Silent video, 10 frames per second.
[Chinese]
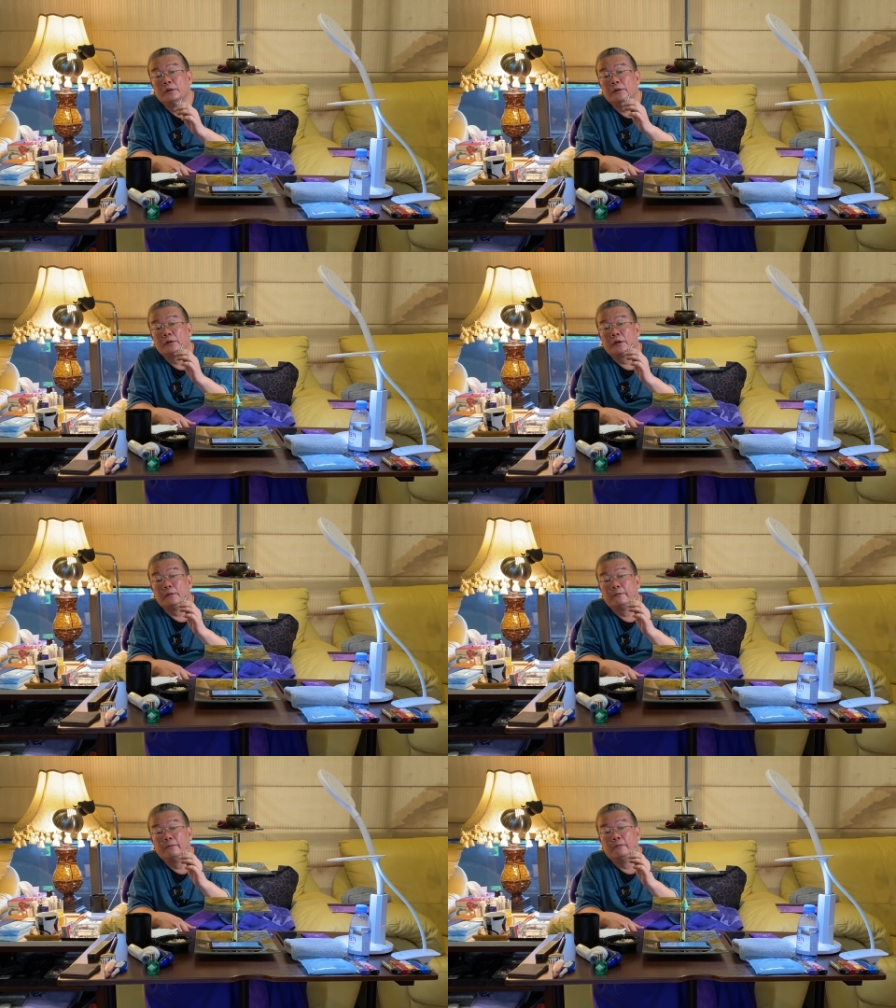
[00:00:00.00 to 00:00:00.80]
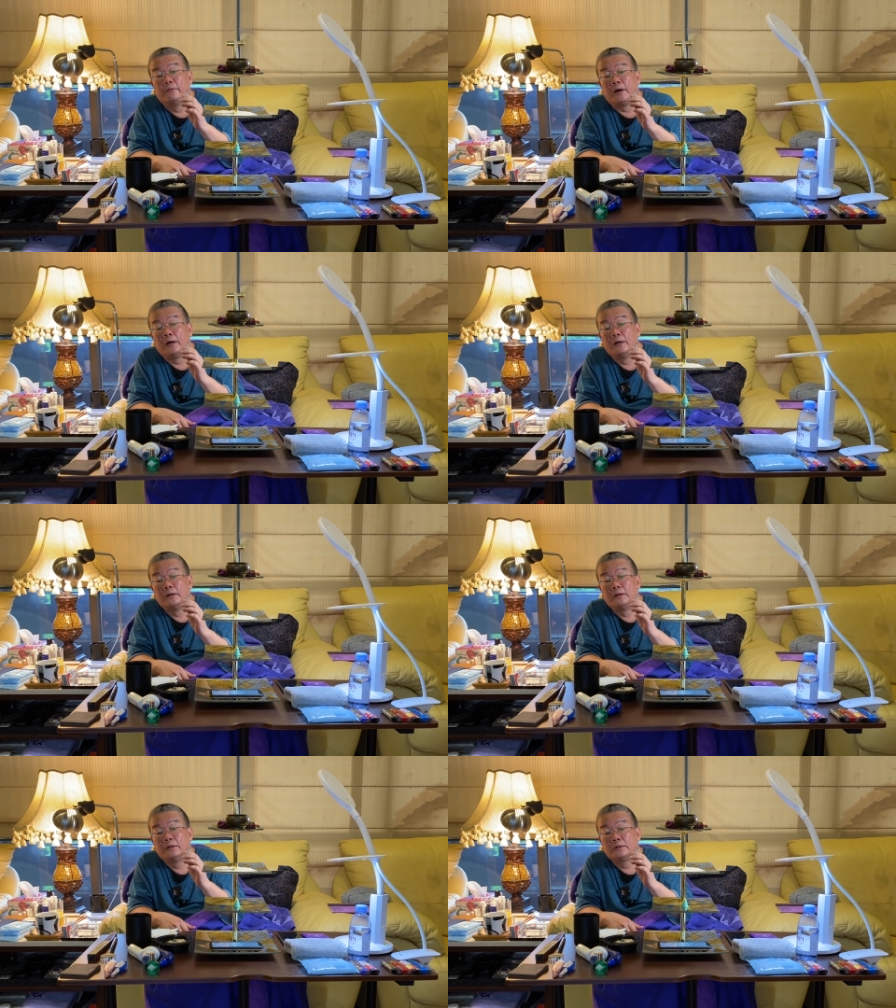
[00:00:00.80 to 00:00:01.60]
你可以付法
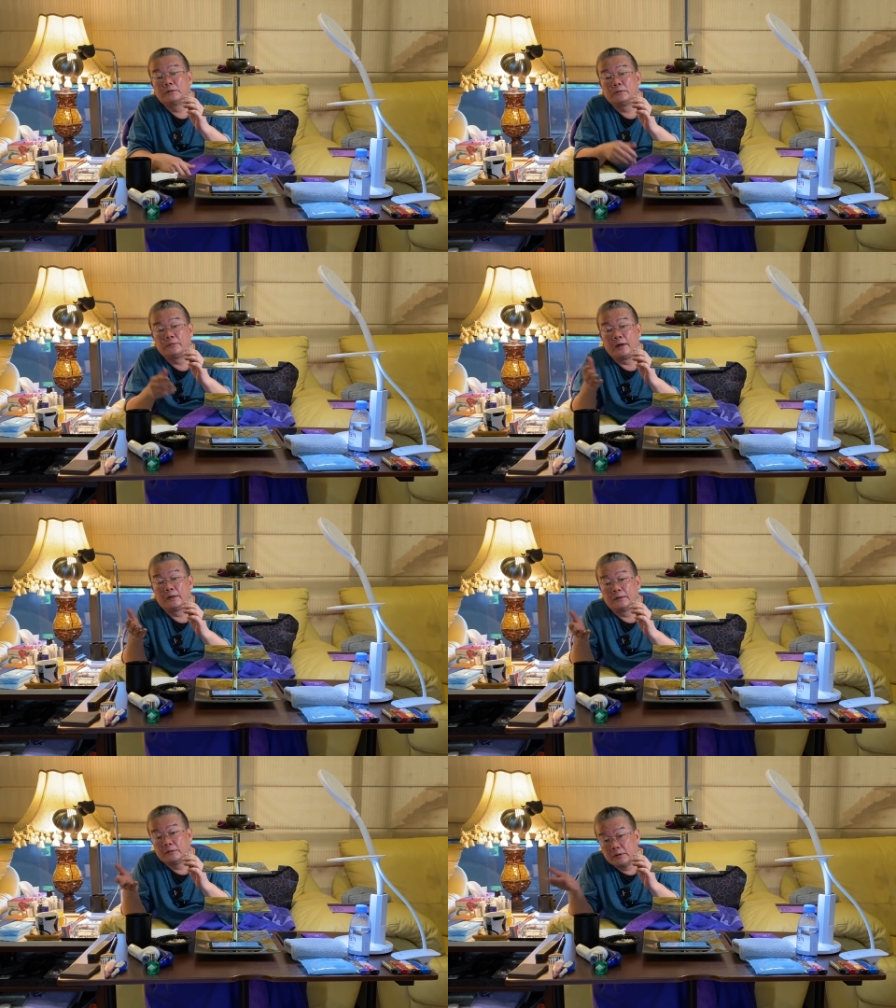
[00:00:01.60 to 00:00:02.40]
哦，这法呢